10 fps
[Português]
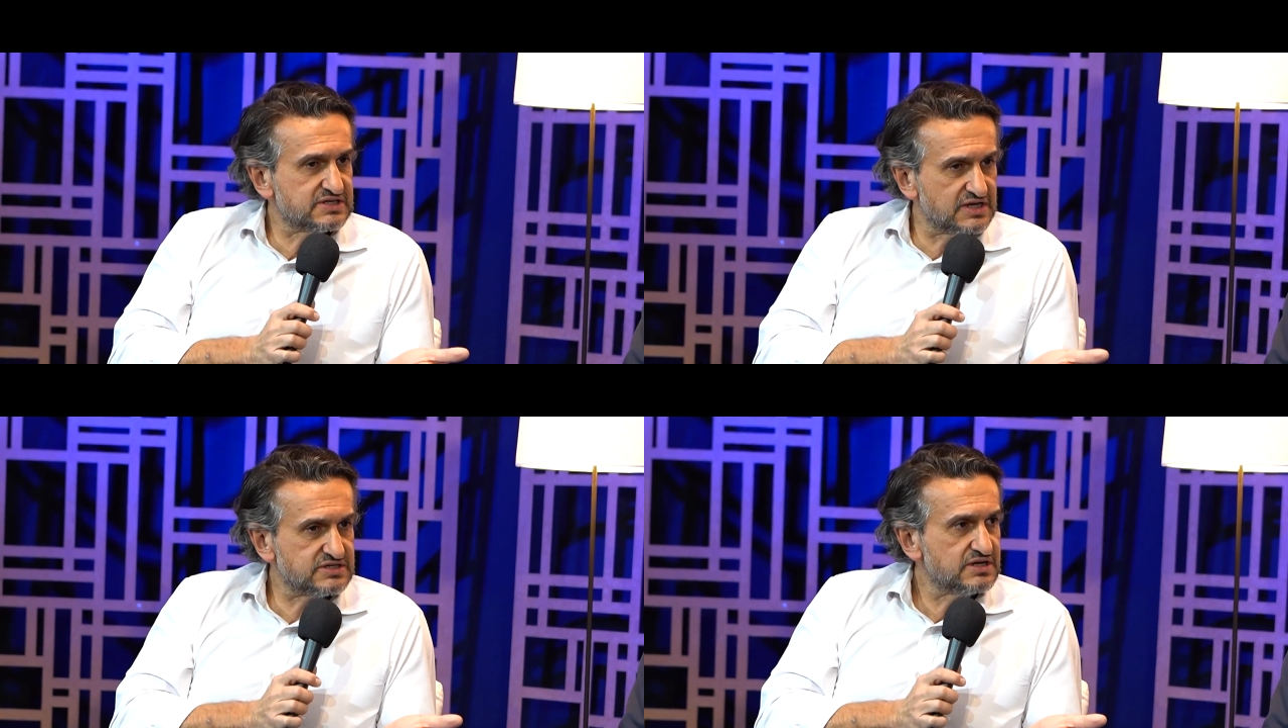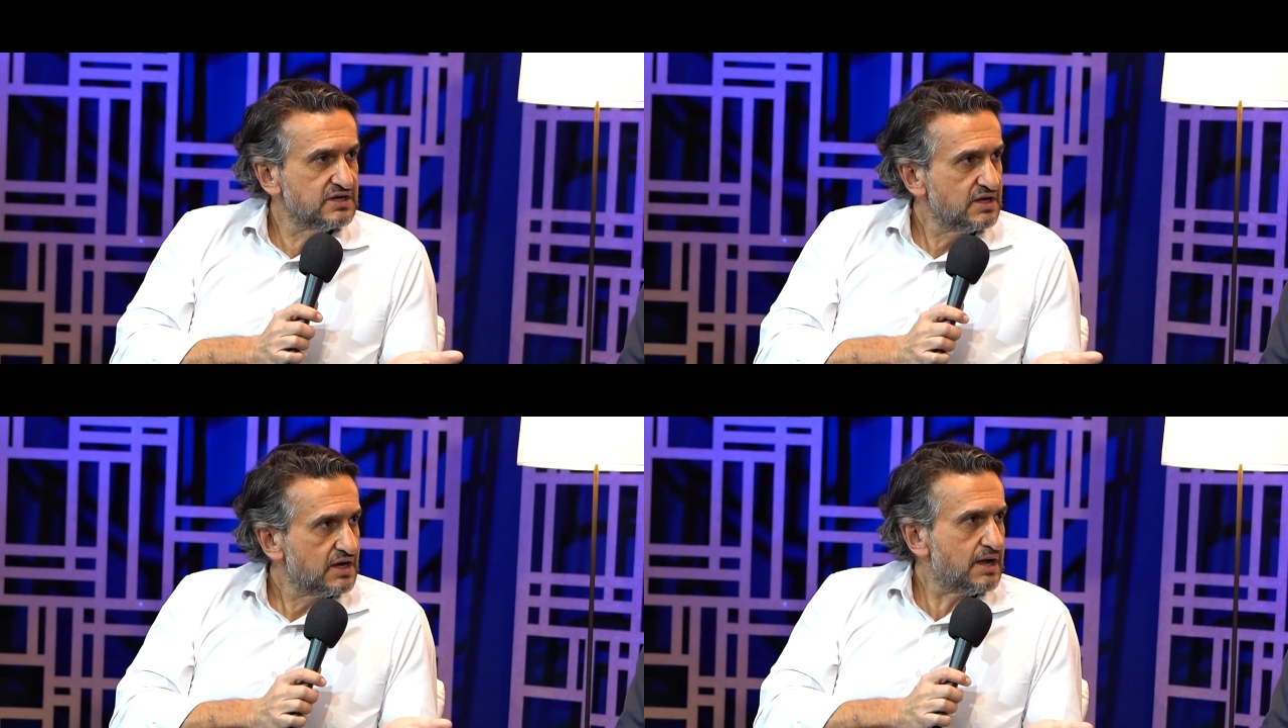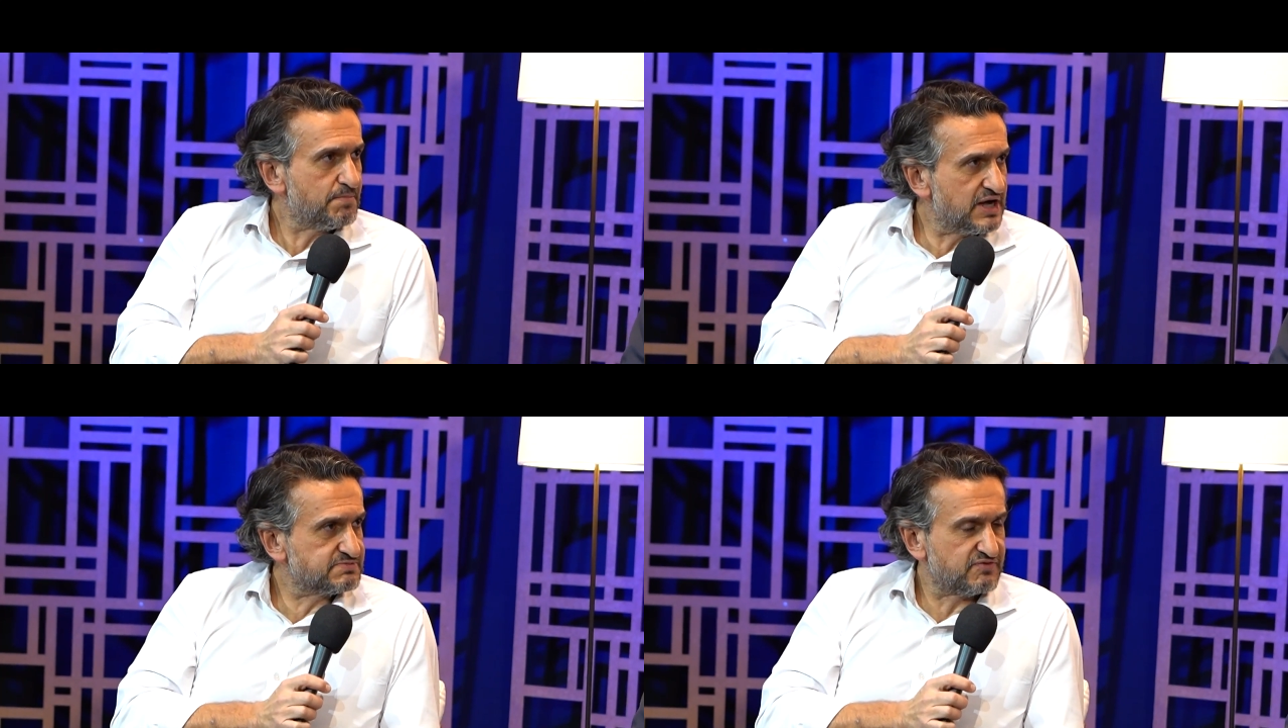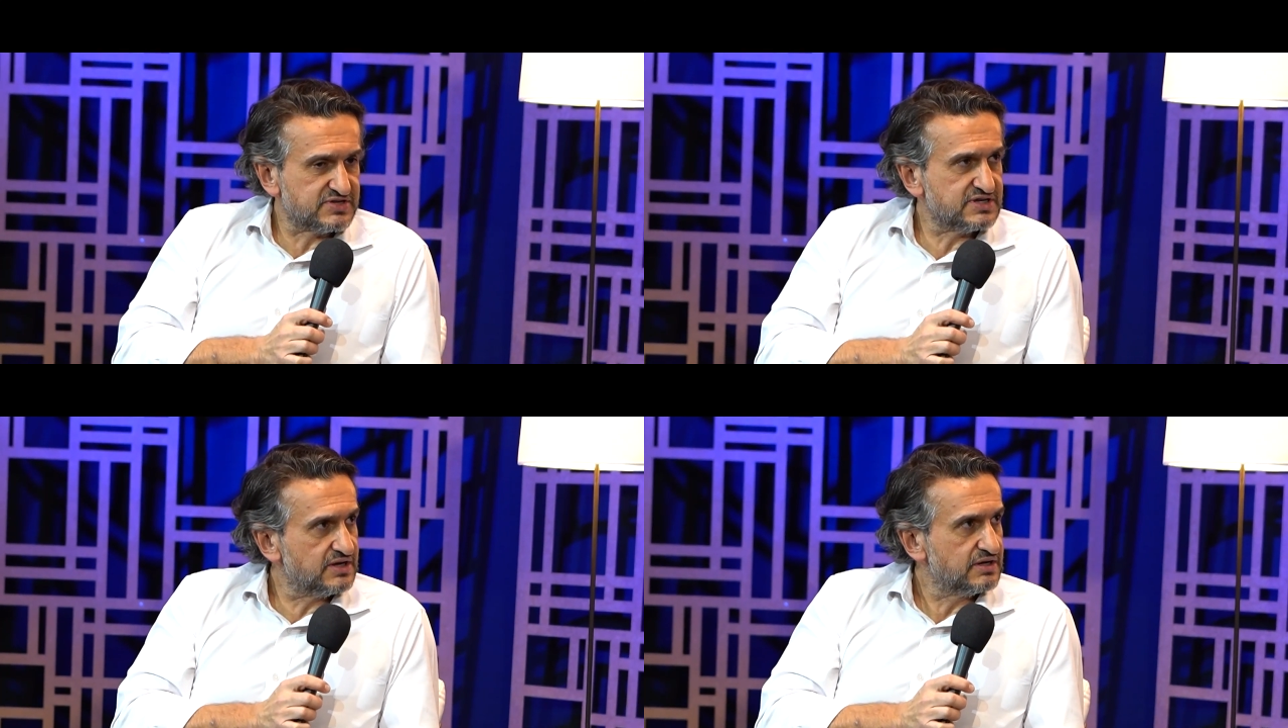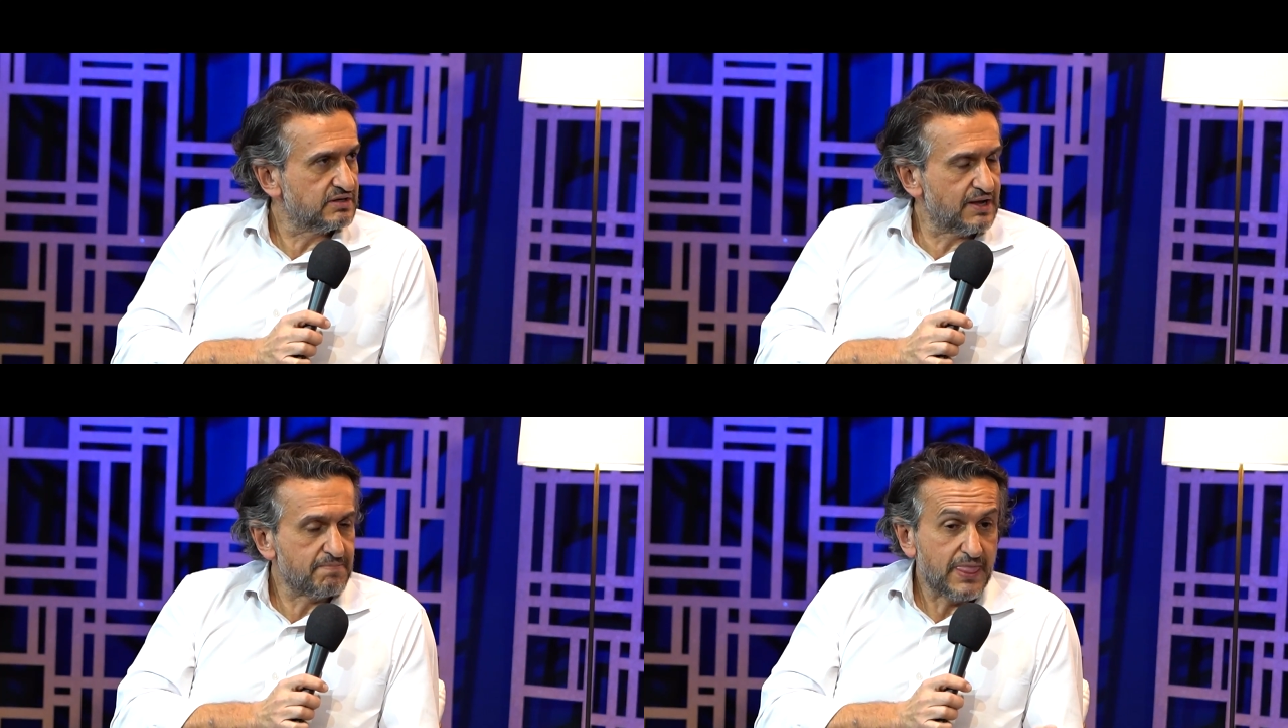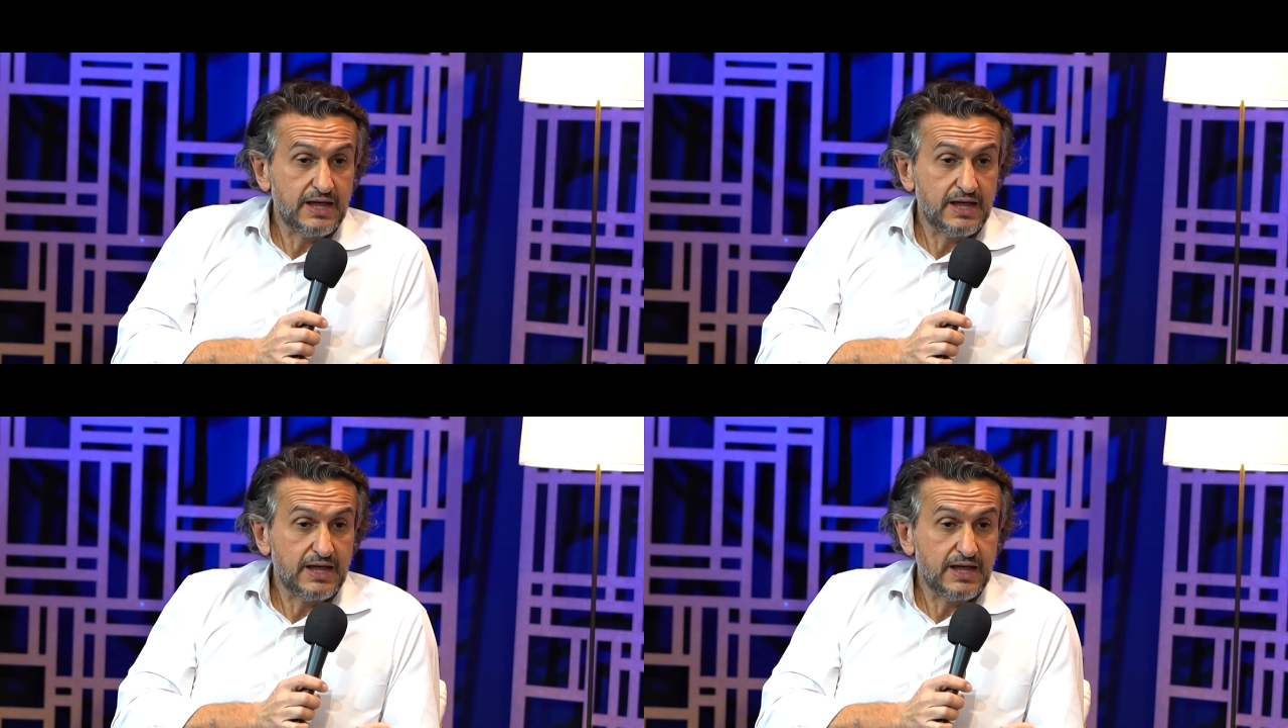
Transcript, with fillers: se sente capaz para fazer. Né?